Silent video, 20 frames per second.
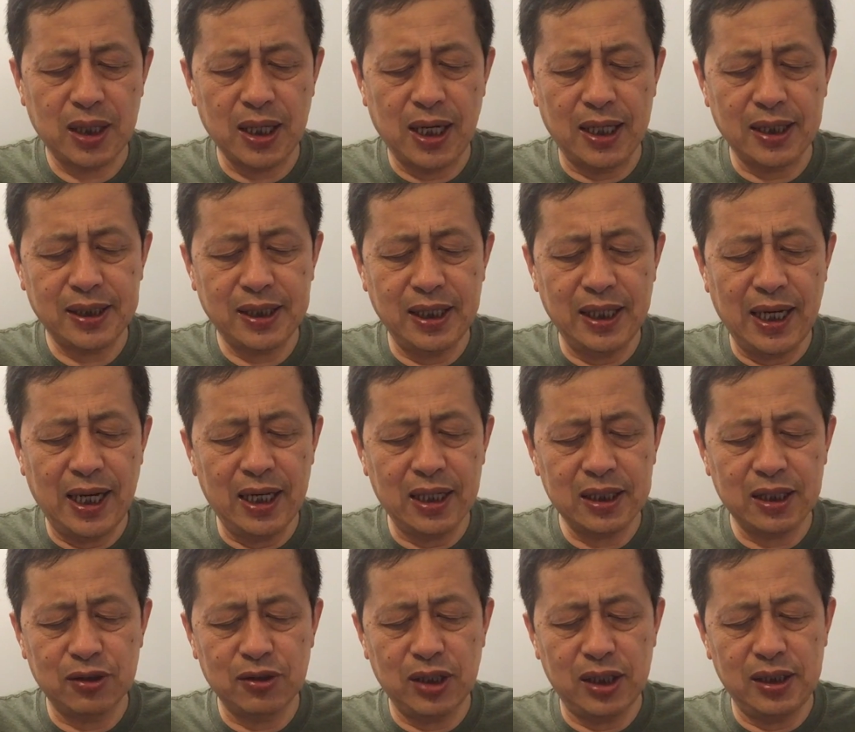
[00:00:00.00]
CI
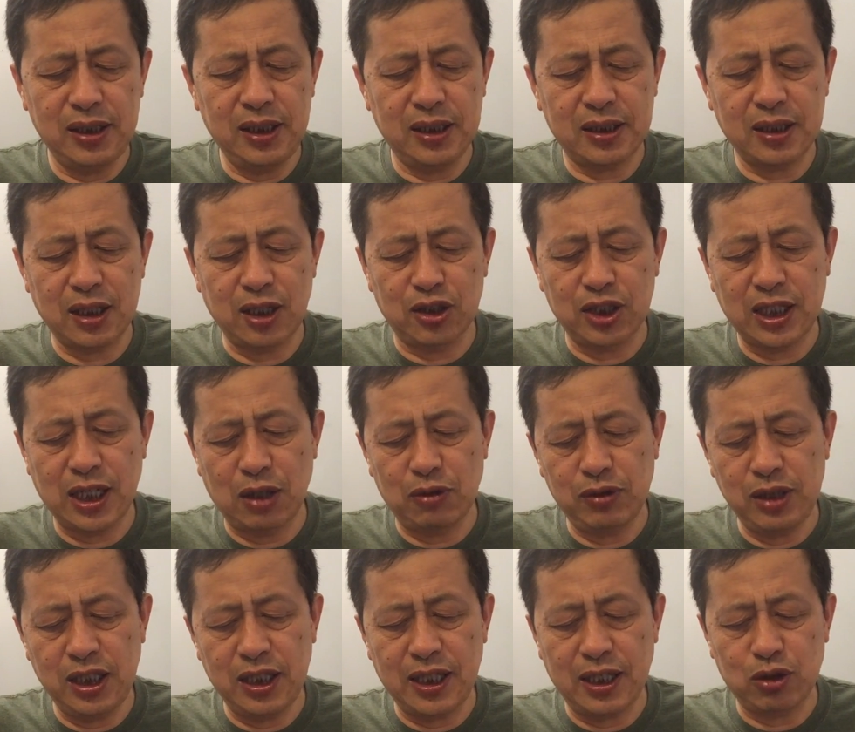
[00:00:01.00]
他说一直到下
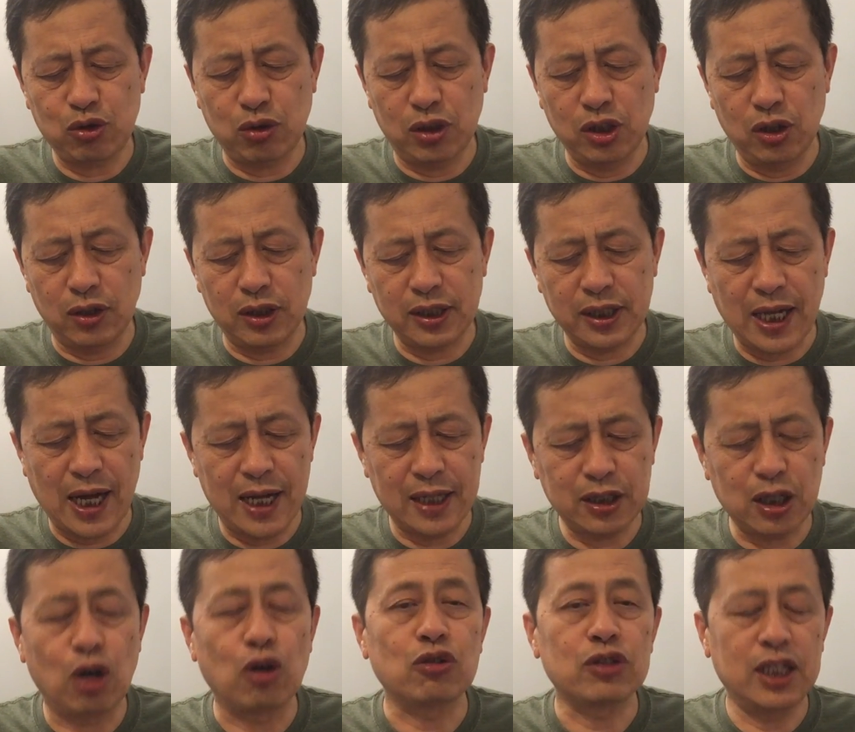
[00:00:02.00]
午1点左右拿
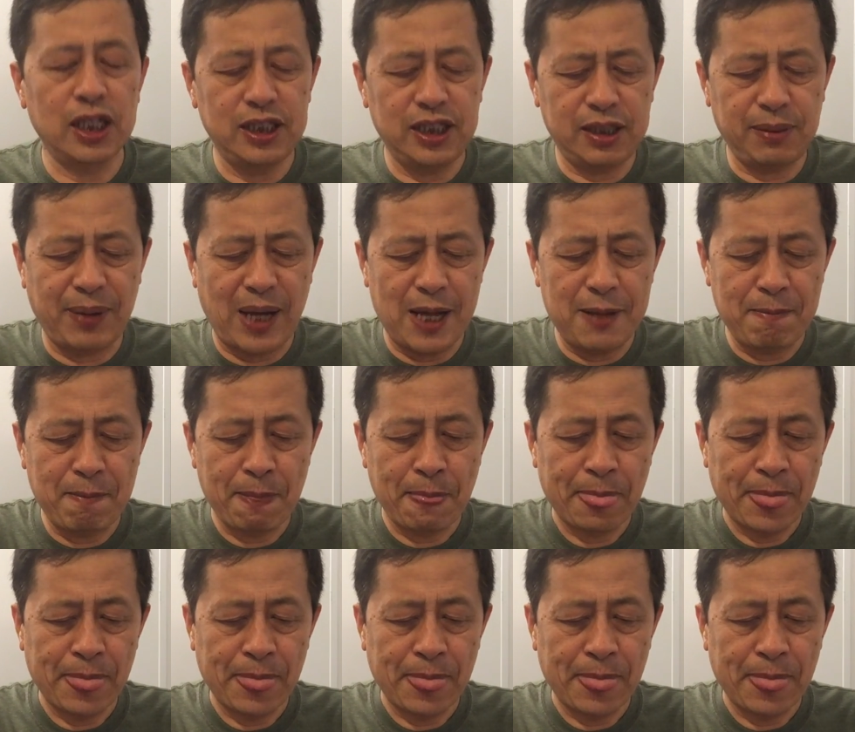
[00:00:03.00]
到登机牌，